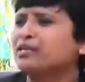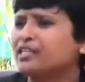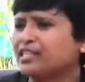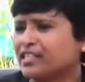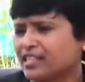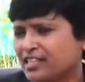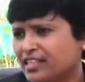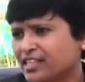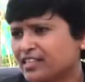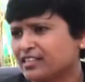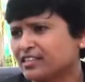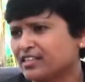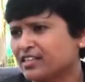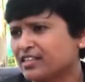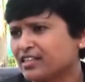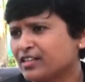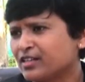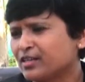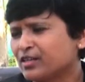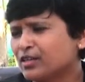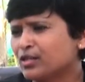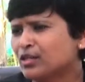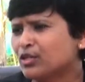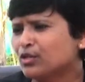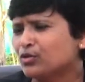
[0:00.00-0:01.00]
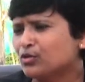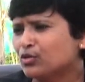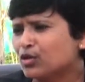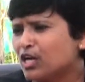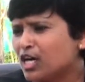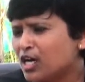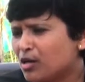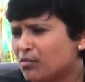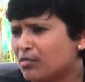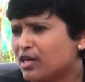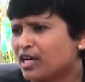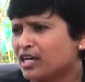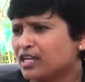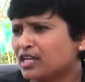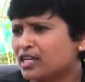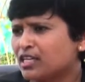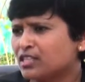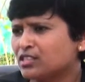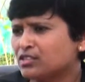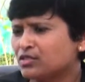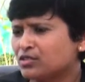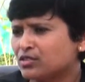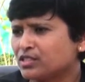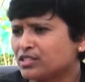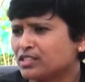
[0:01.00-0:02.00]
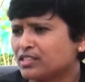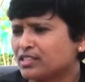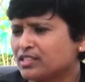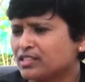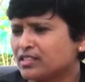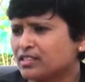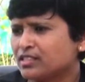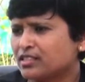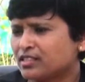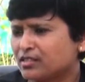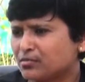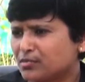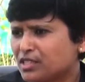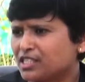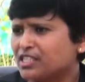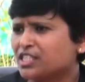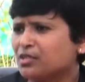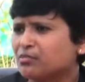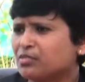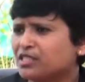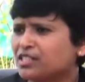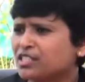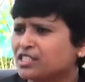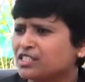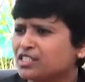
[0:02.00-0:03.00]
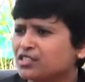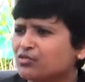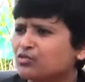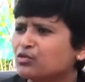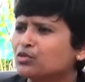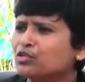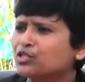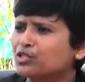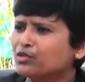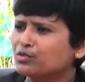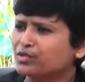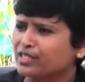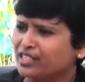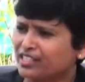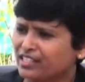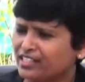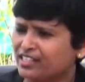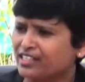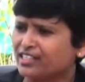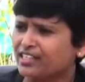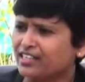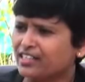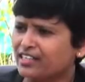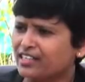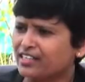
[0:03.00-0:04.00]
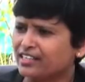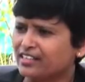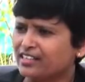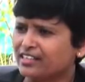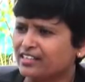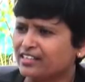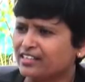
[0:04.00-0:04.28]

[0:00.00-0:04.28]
भी कहलाता है तो हमारा जो ये मध्य प्रदेश है वो क्यों नहीं कहला रहा